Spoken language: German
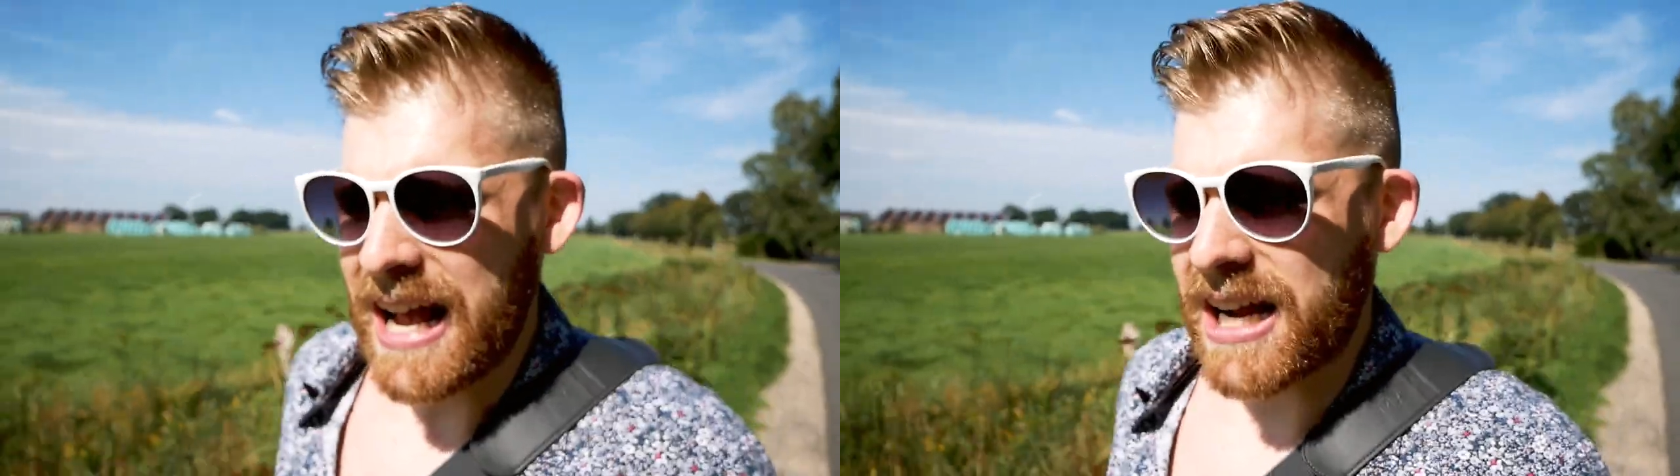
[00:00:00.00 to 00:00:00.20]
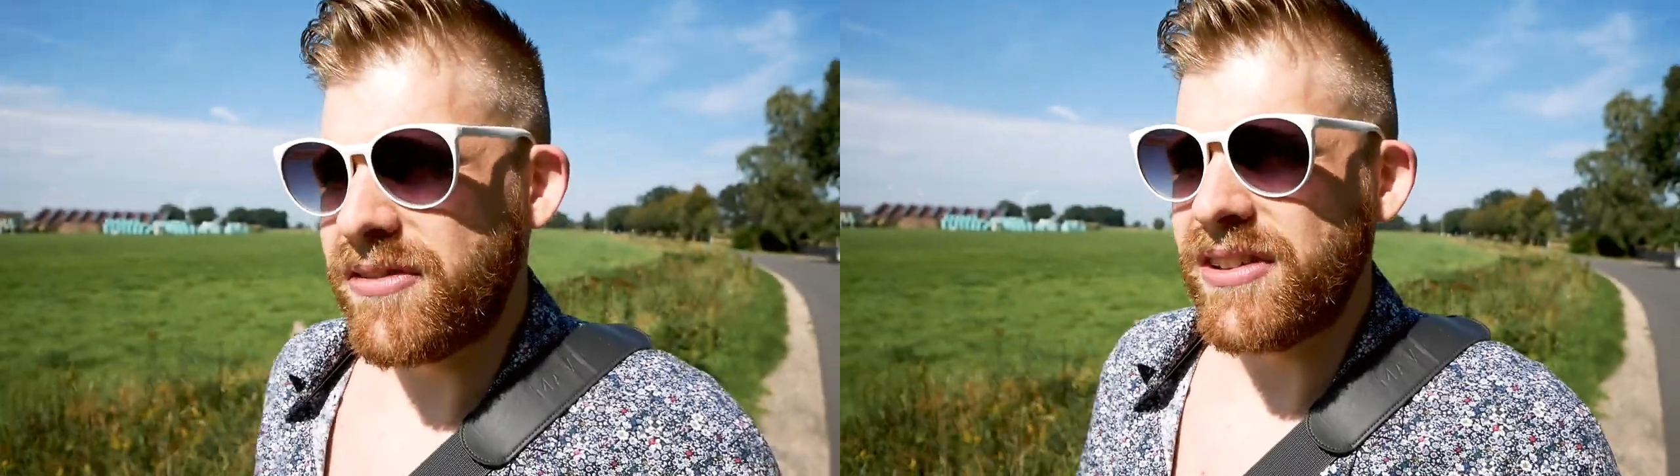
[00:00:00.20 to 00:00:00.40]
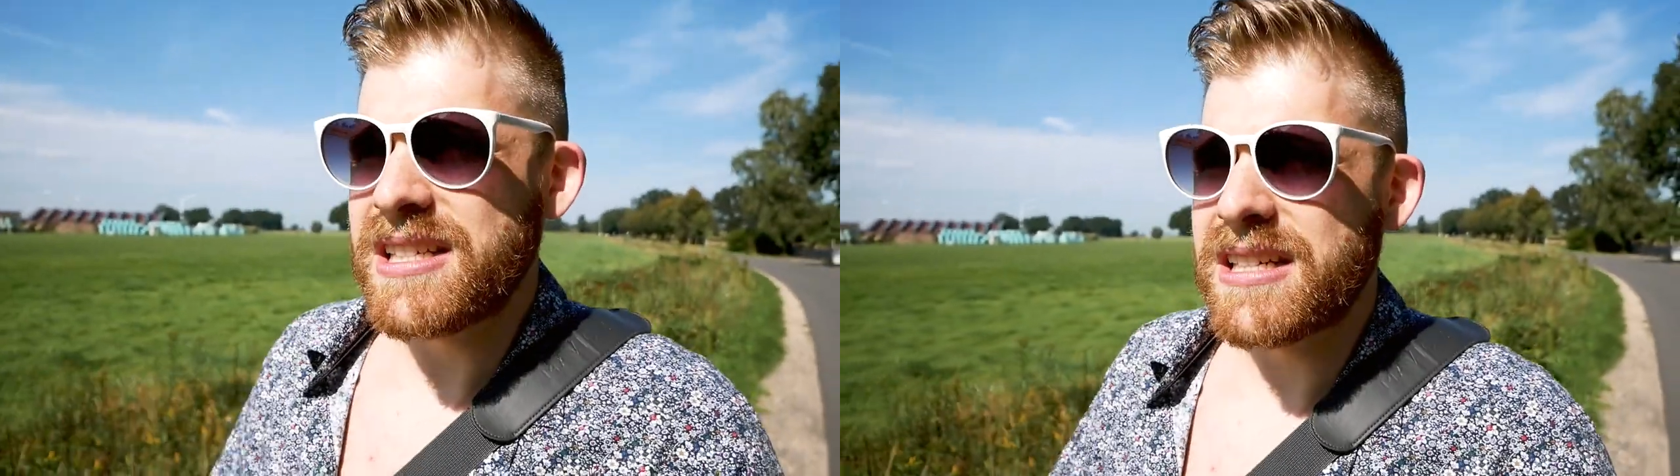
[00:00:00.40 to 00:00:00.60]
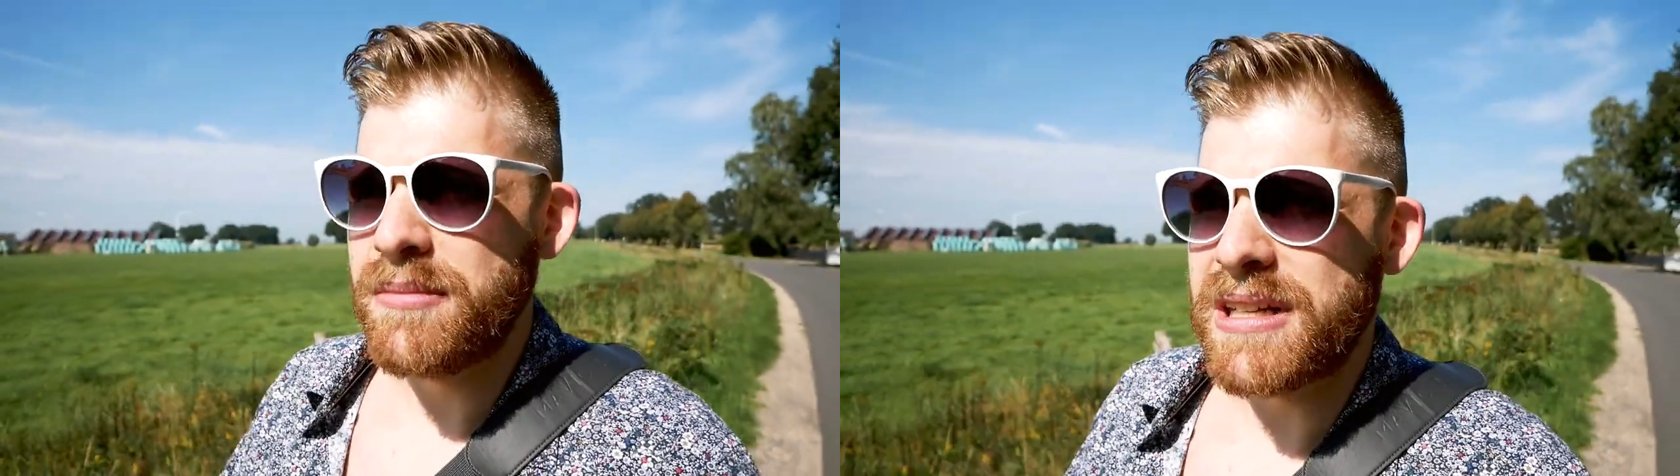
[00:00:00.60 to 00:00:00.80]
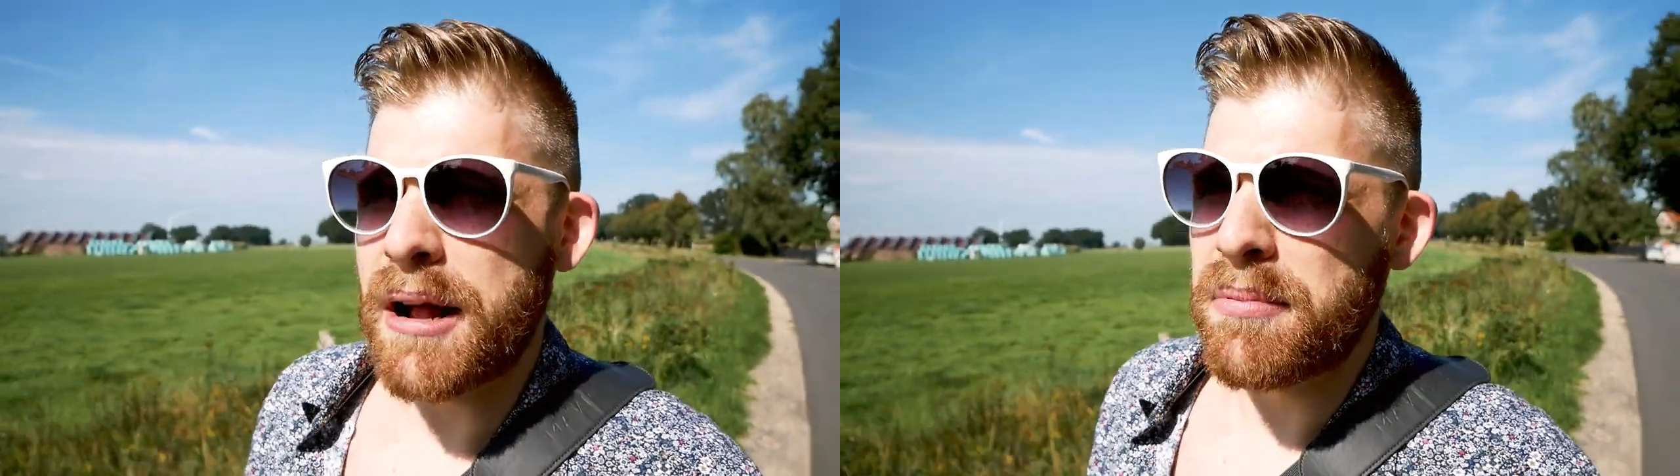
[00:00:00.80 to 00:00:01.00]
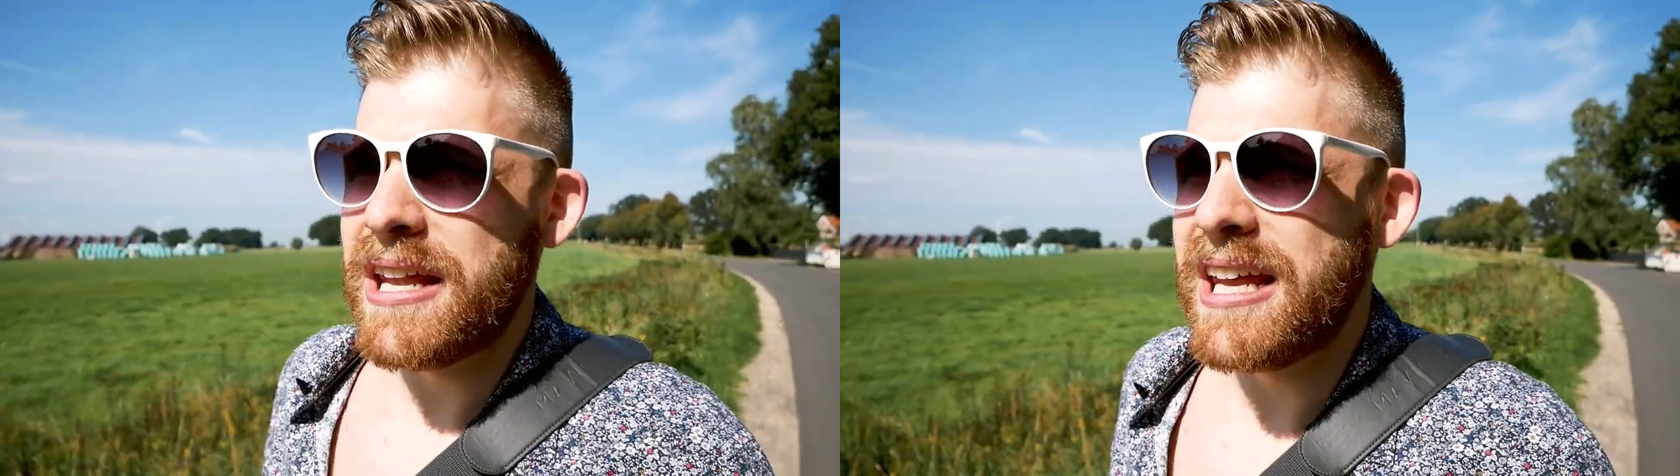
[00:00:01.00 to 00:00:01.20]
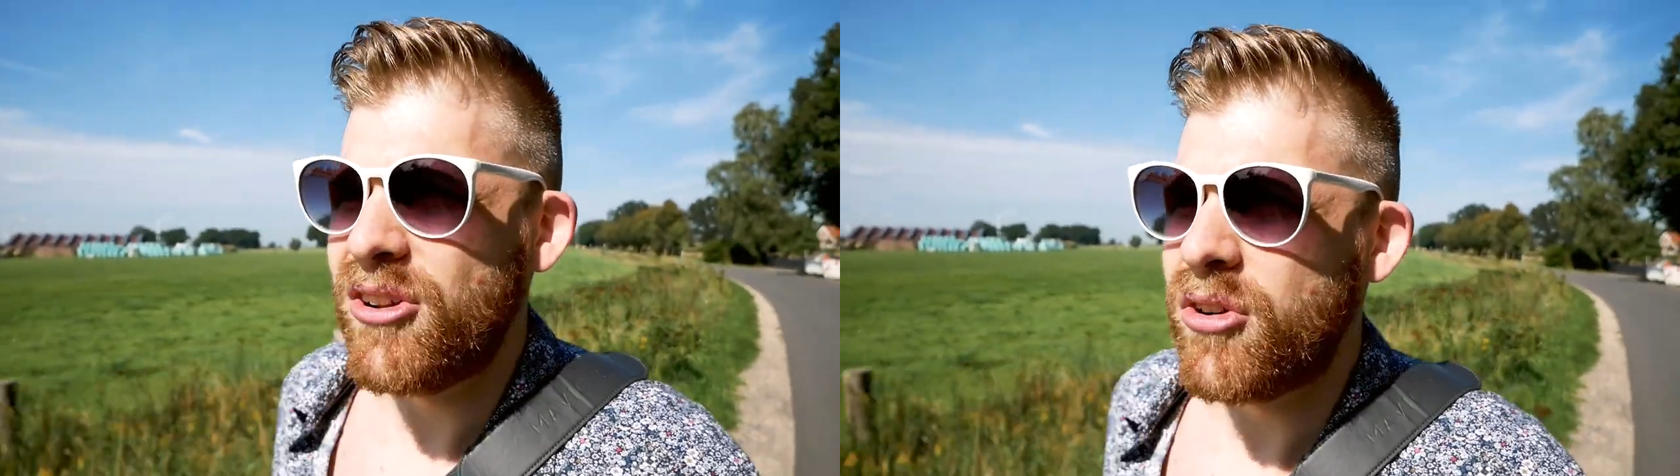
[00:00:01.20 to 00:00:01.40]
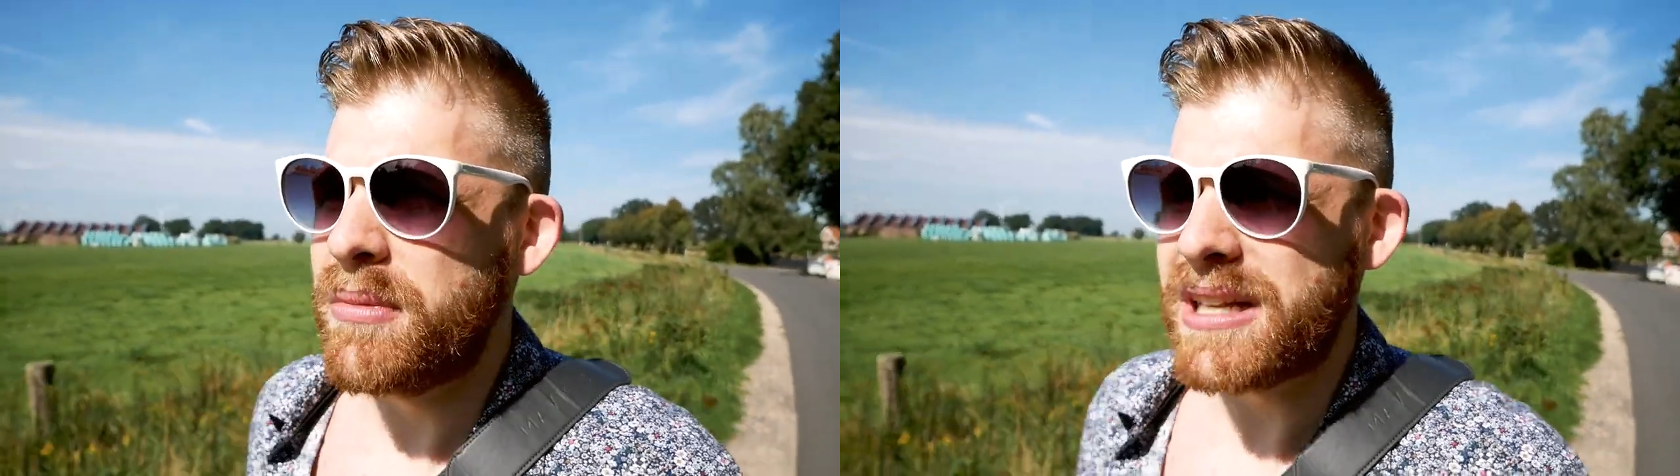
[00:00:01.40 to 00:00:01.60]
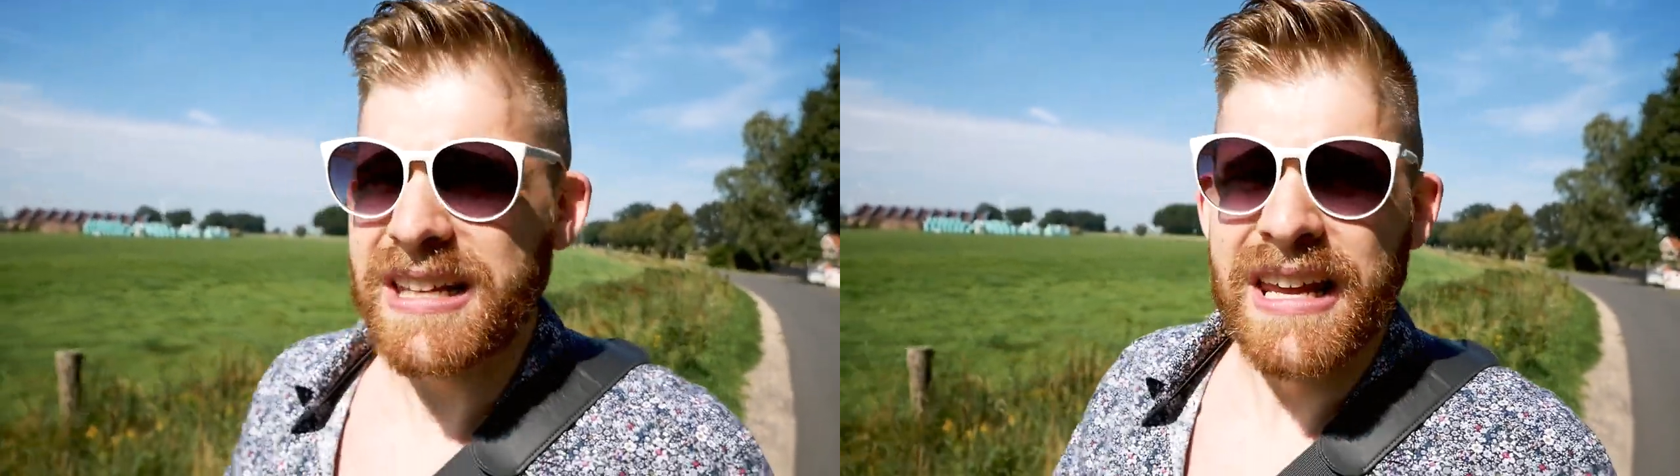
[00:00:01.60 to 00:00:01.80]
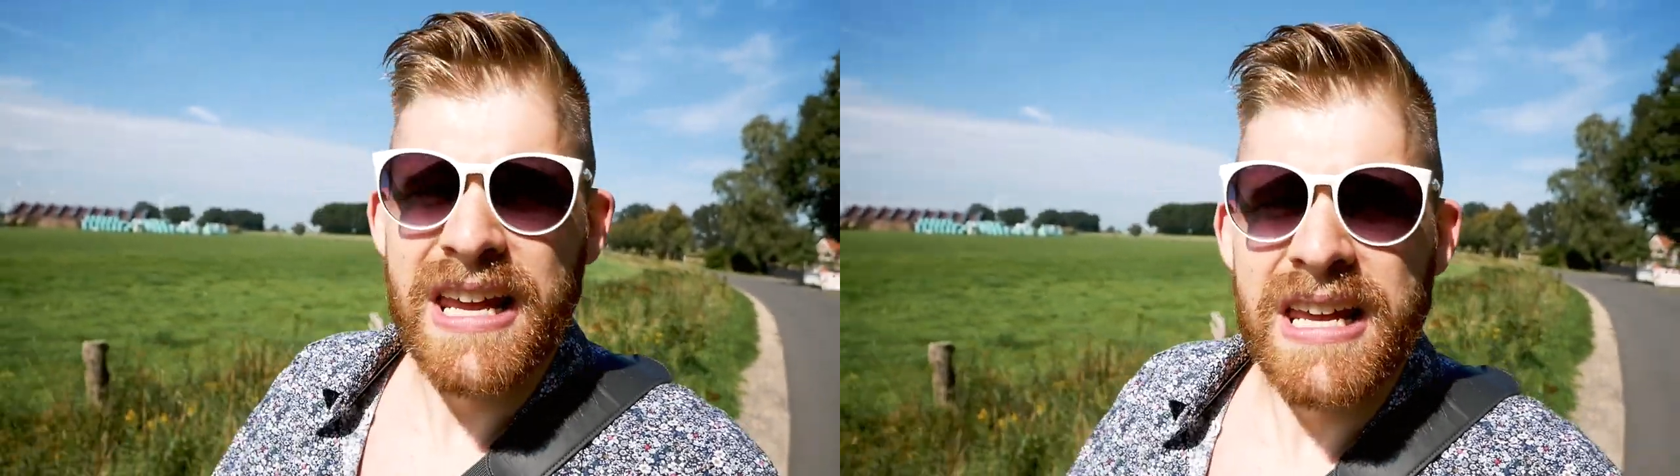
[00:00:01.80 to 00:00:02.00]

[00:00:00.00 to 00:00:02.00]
Akquise, mit Ablehnung, mit